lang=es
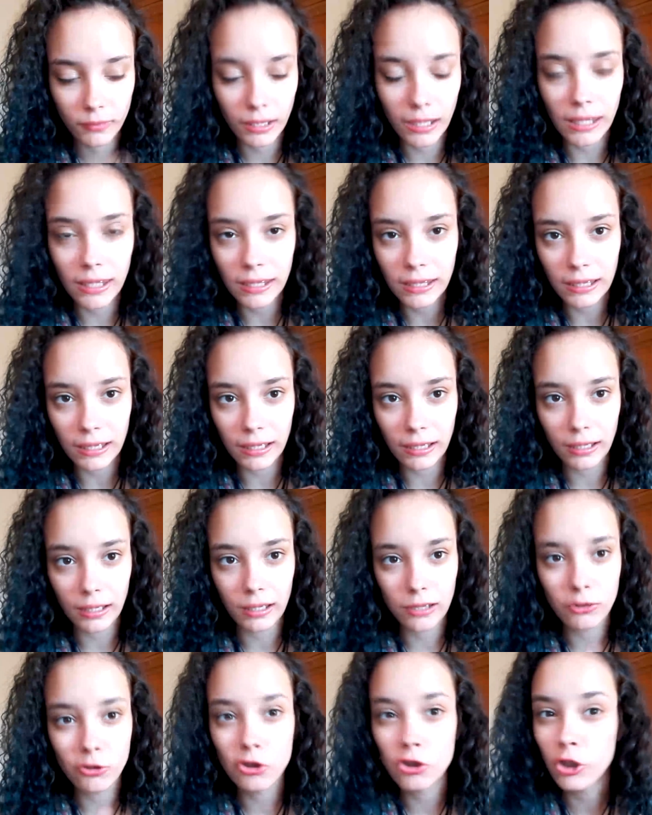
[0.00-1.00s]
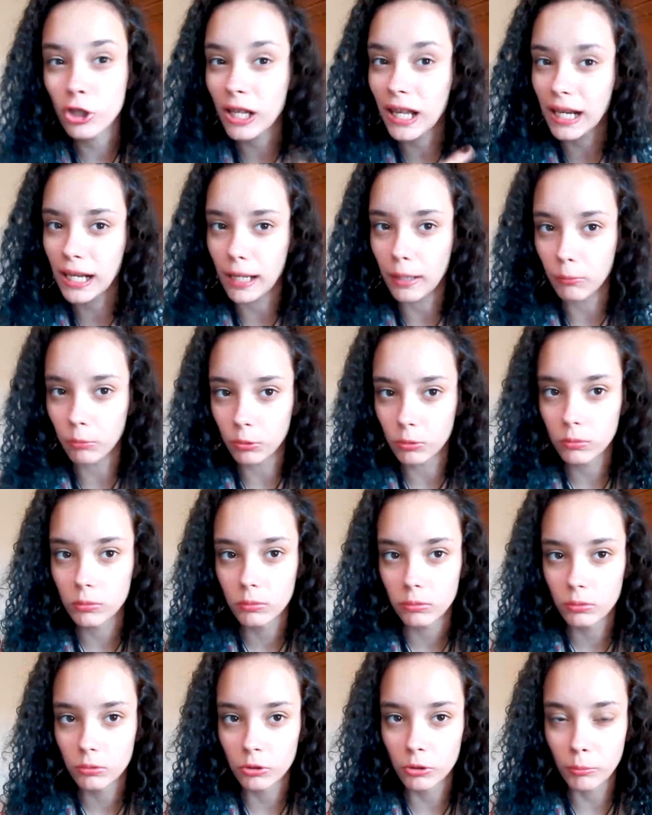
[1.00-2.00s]
y que no la lavo
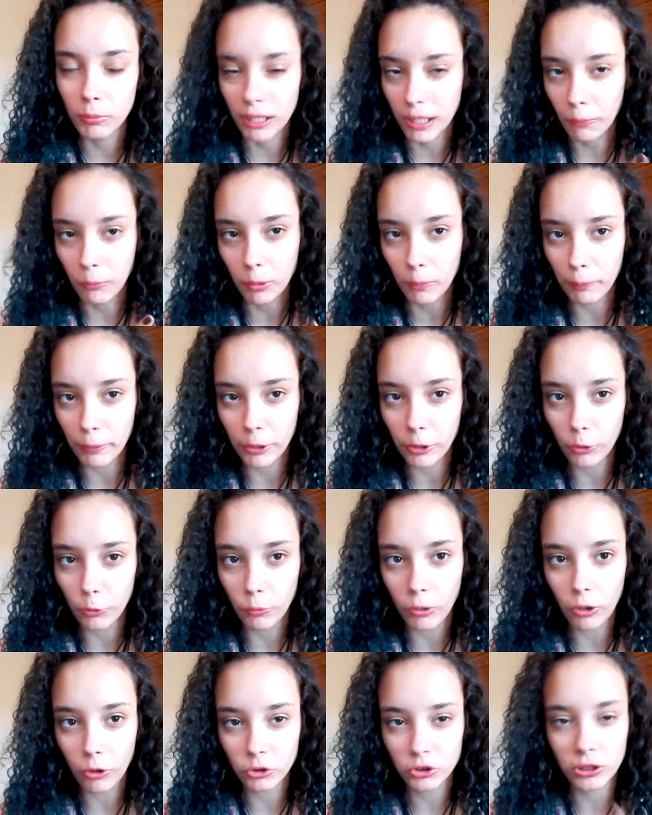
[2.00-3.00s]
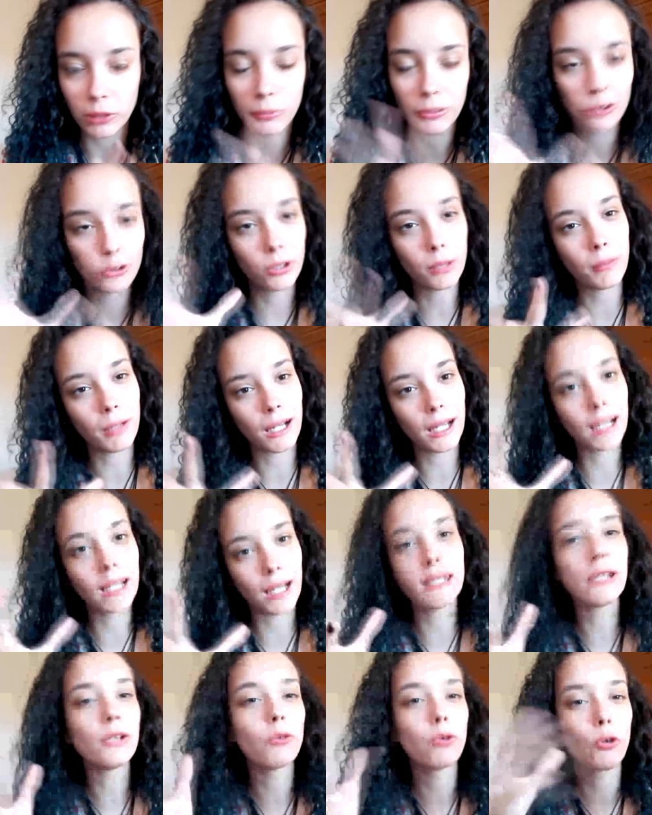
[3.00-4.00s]
no me lavo el pelo luego. O sea, me echo una mascarilla
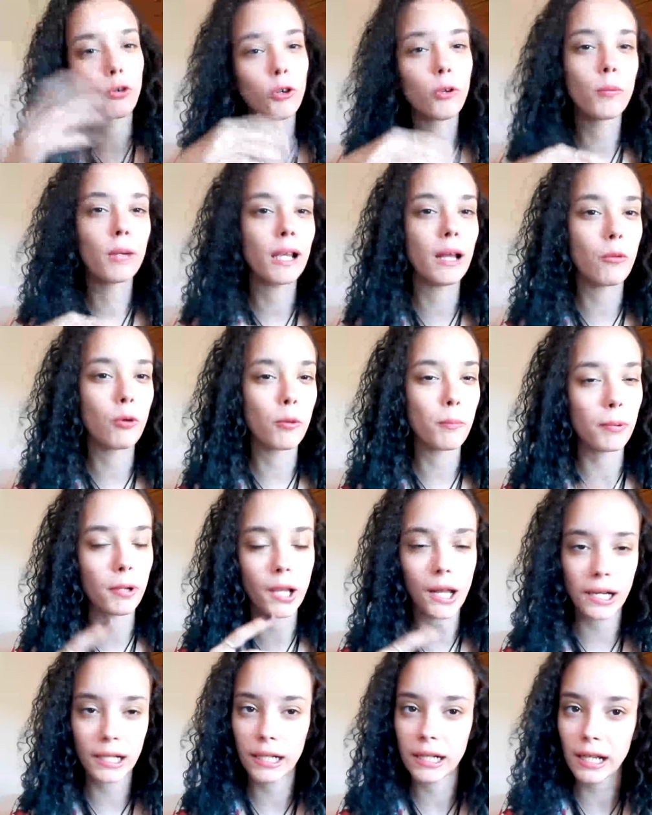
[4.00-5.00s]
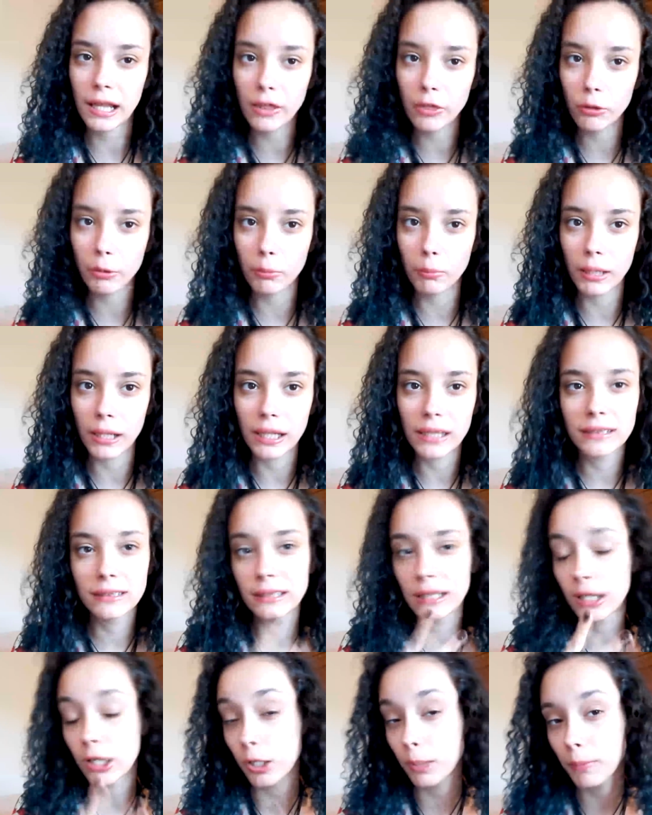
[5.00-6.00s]
y luego no me lavo el pelo aclarándomela,
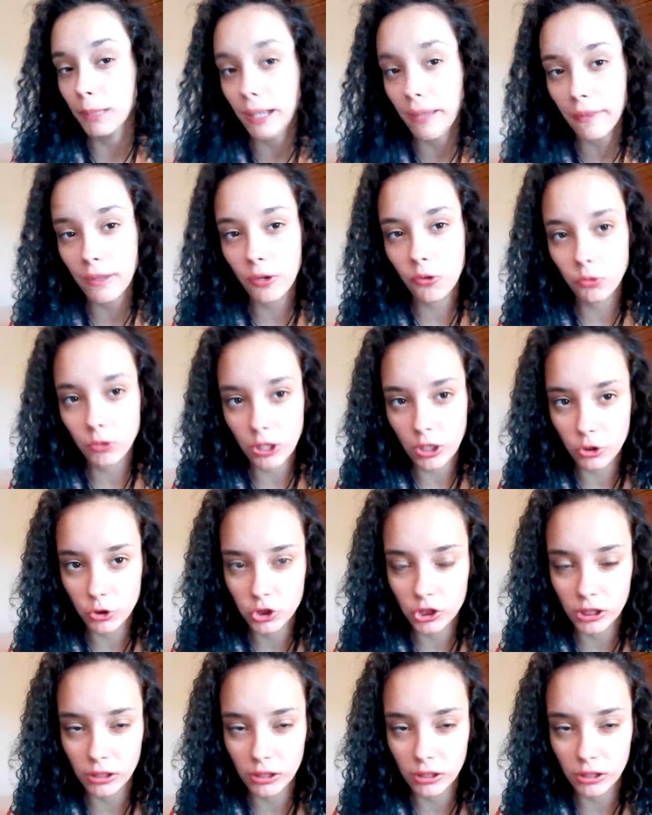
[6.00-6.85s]
sino que me la dejo una noche